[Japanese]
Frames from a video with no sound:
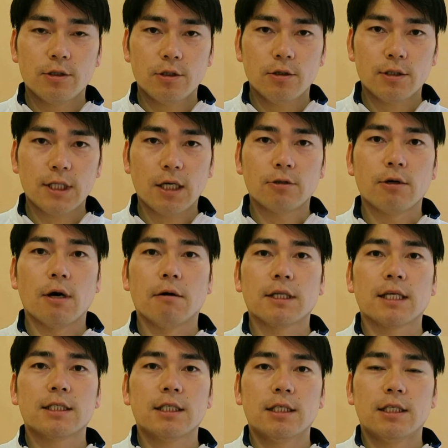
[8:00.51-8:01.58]
するスタッフは
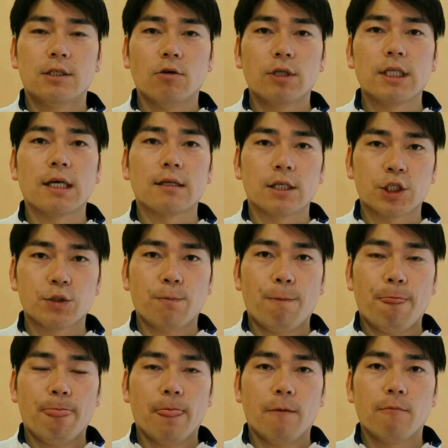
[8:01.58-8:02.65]
私一人なんです
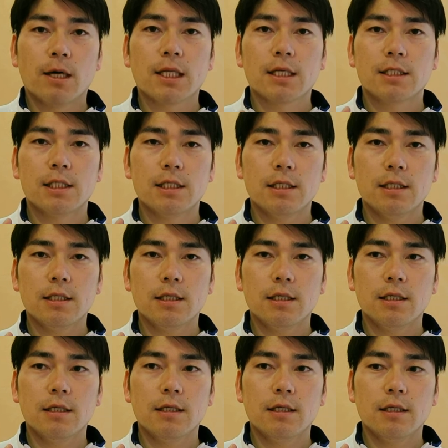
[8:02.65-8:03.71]
私
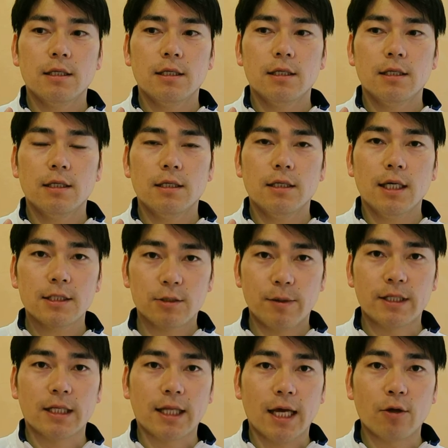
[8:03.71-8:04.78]
が
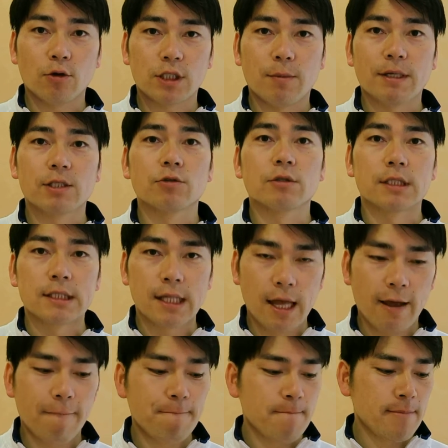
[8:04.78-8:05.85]
全て対応してますん
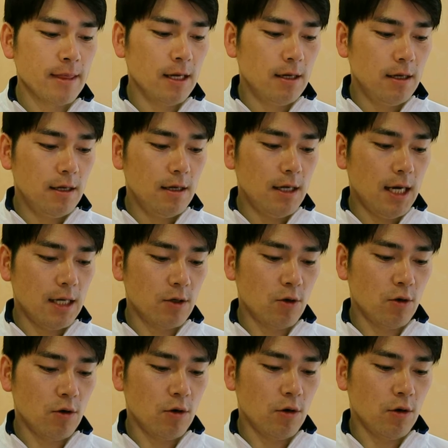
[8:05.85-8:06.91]
であ
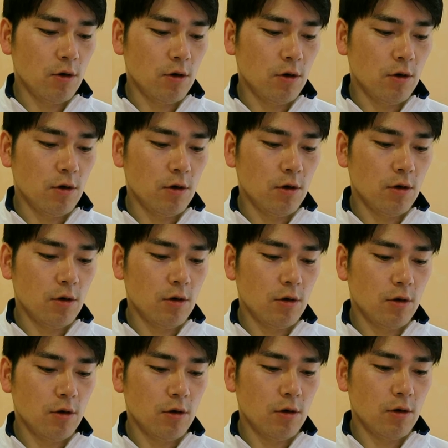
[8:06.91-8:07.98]

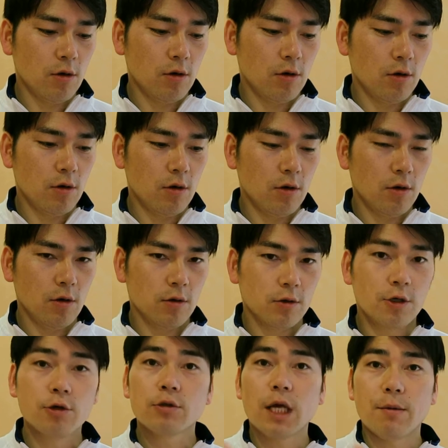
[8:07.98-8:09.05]

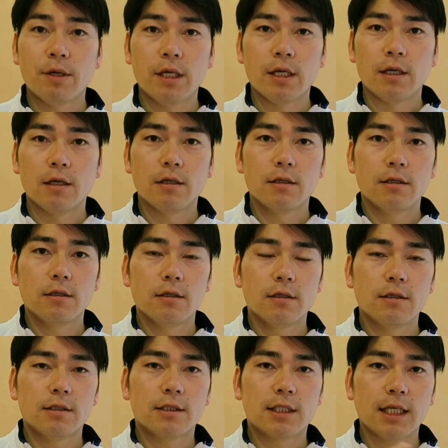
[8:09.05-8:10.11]
のー、来るたびに違う
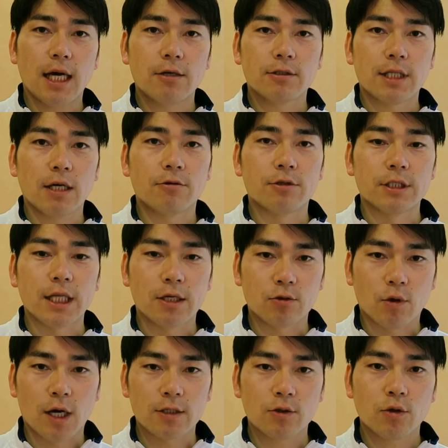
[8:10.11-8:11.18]
スタッフになる
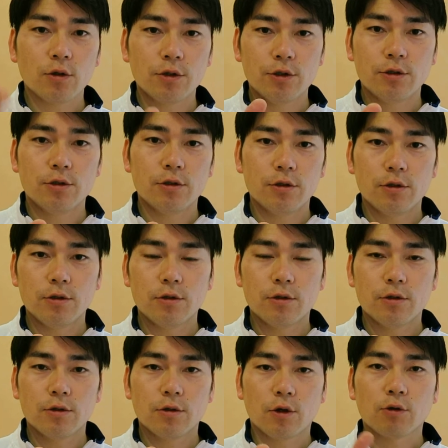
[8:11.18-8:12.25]
とかそういう
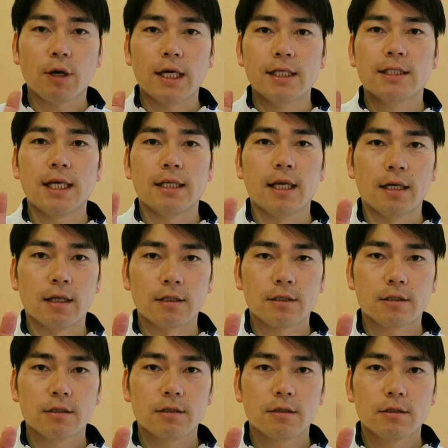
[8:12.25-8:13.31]
ことは一切ないで
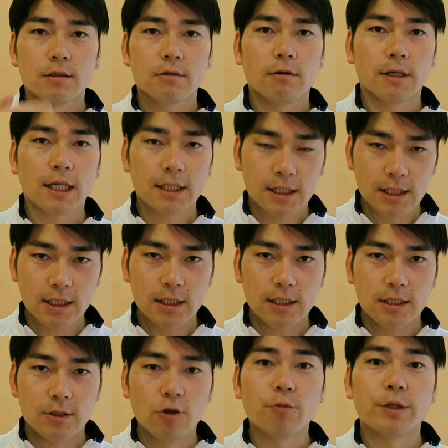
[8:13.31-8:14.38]
す私
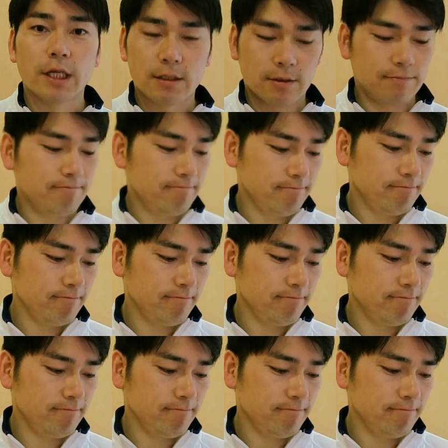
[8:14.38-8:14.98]
のみです